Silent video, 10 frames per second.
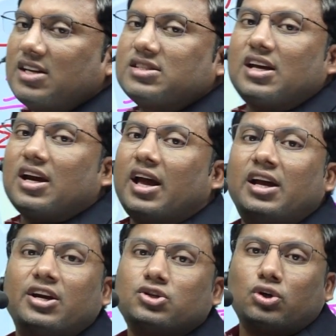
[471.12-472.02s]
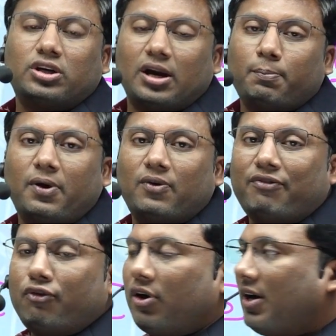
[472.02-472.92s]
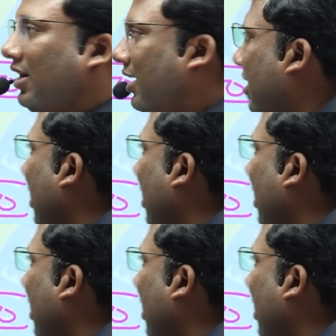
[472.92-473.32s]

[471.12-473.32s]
చేస్తే నైన్ ఇంటూ టెన్ పవర్ ఫోర్ కదా